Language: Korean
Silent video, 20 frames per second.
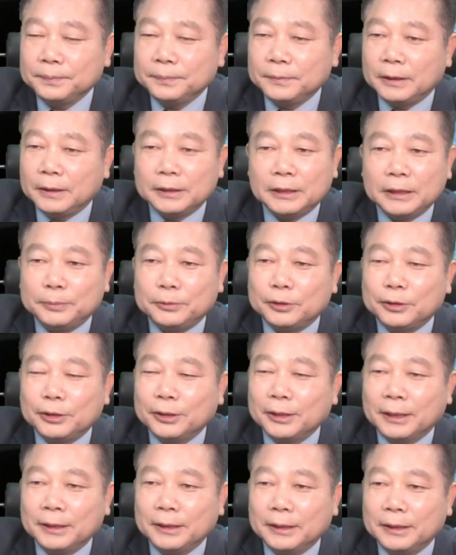아,
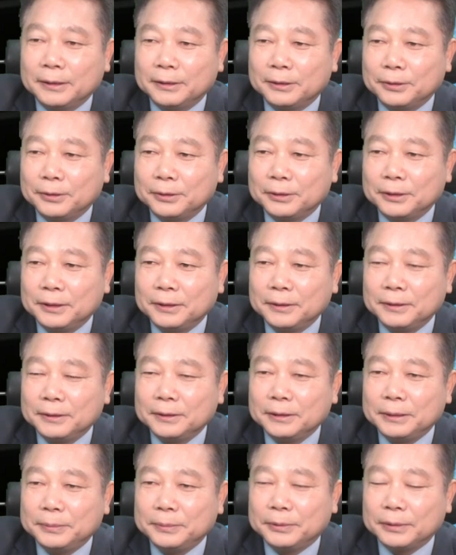집수정이 아니라 저거죠.
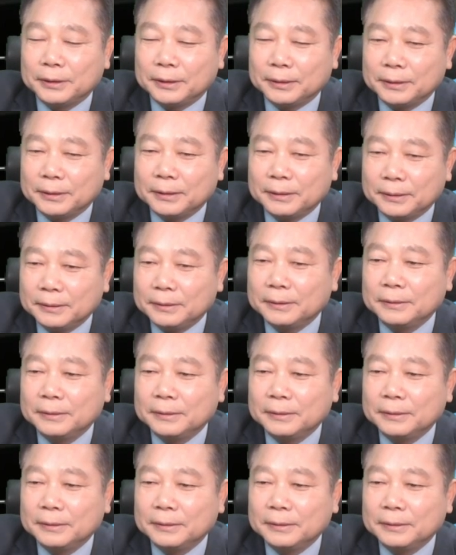집수정 그